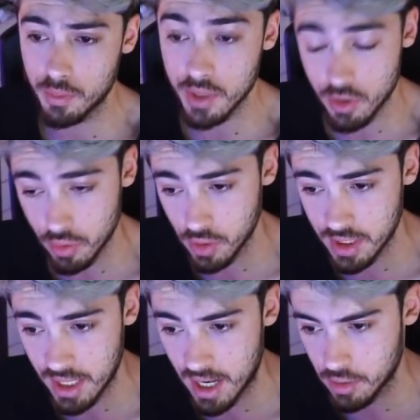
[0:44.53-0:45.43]
mi sono
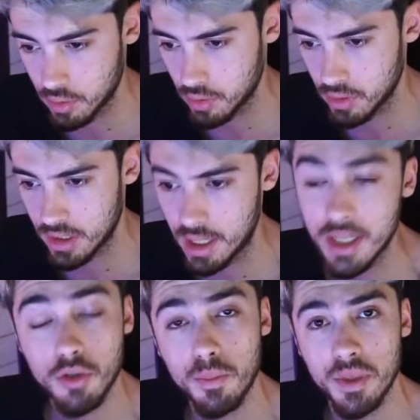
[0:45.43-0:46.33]
ritirato
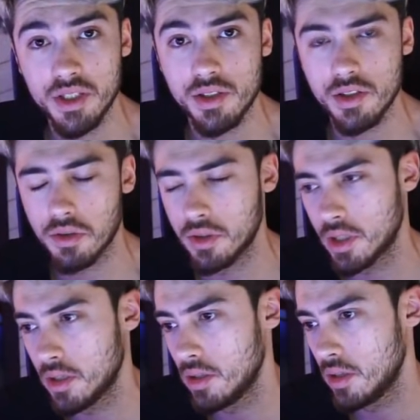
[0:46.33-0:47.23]
dalle competizioni.